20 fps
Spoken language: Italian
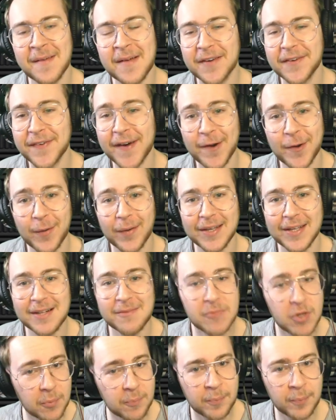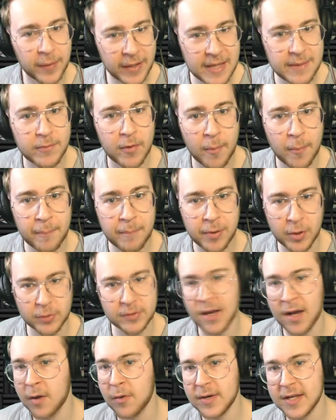farò il mio primo
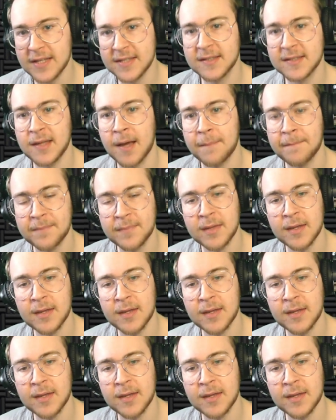protagonista.